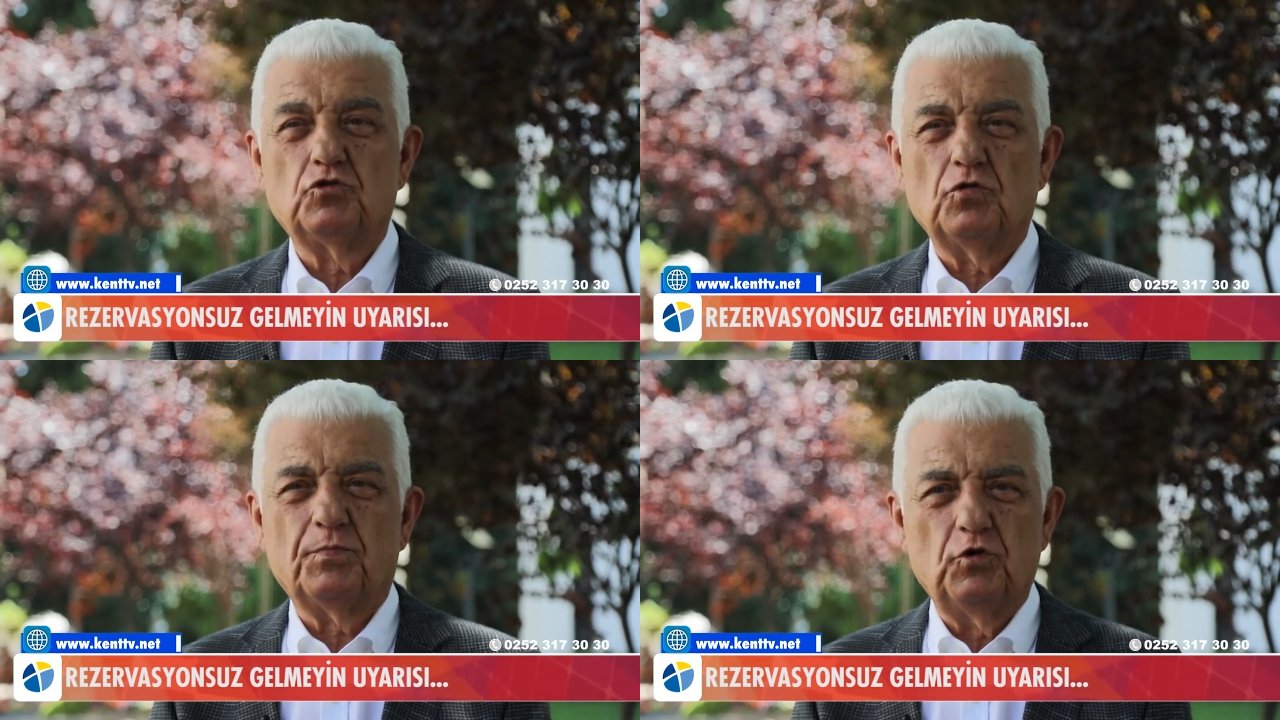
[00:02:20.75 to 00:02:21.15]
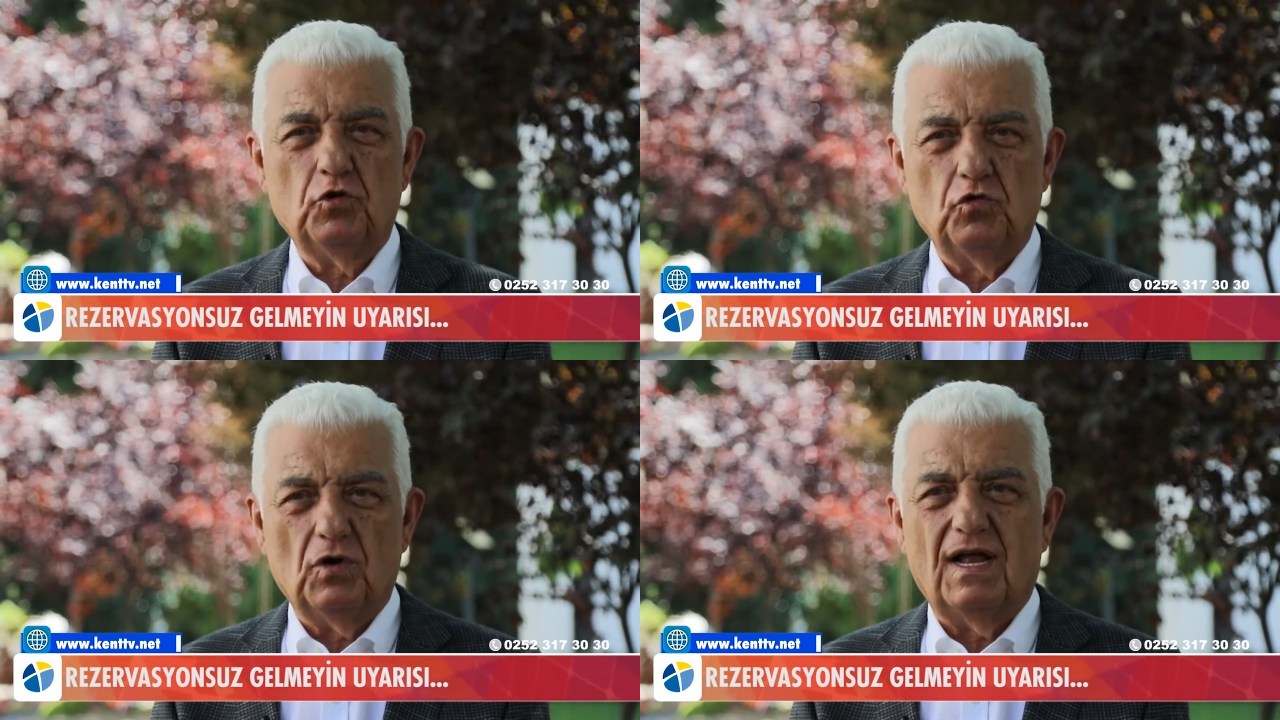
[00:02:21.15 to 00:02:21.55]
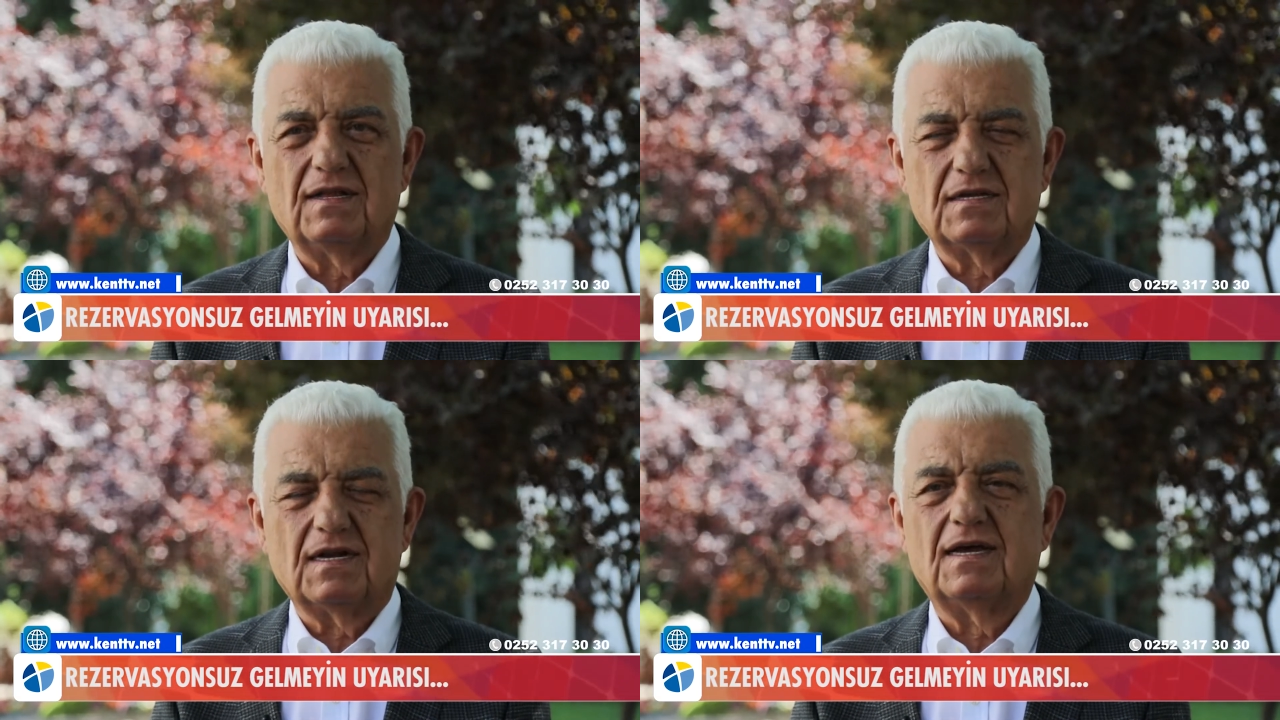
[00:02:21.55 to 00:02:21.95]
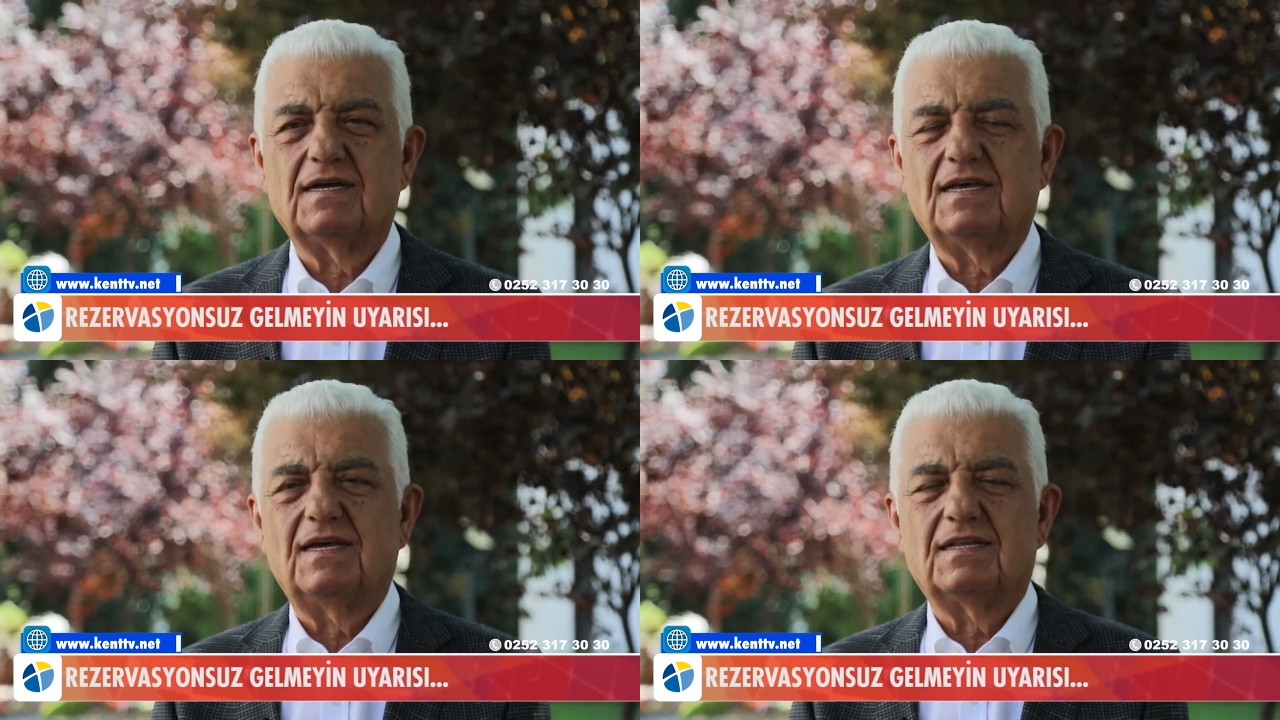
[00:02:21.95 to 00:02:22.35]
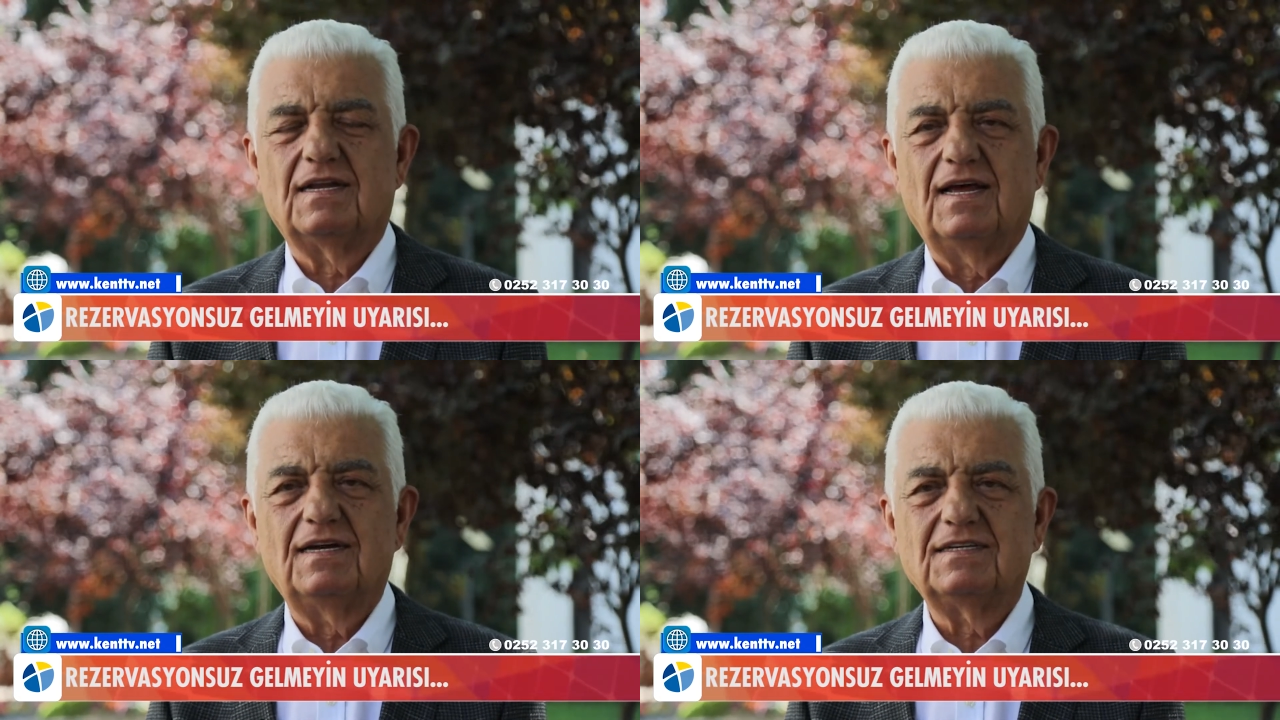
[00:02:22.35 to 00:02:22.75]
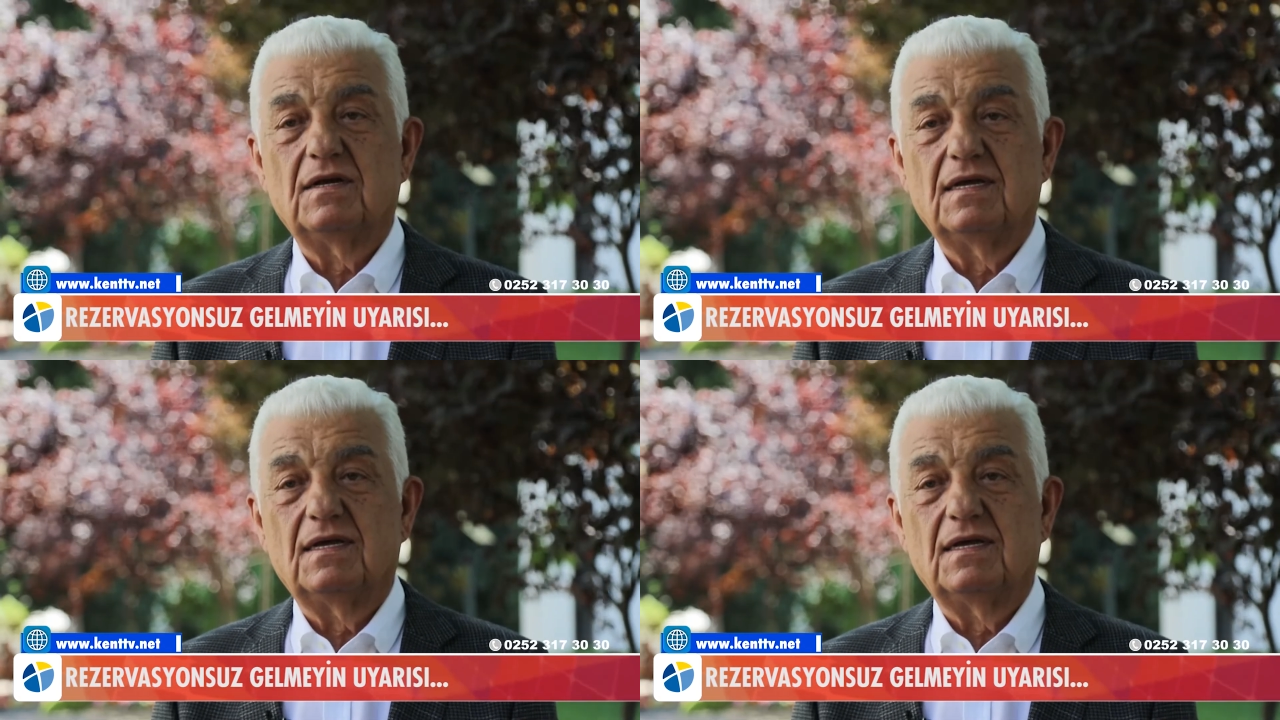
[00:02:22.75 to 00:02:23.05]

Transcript: çok büyük yük altına girdiler.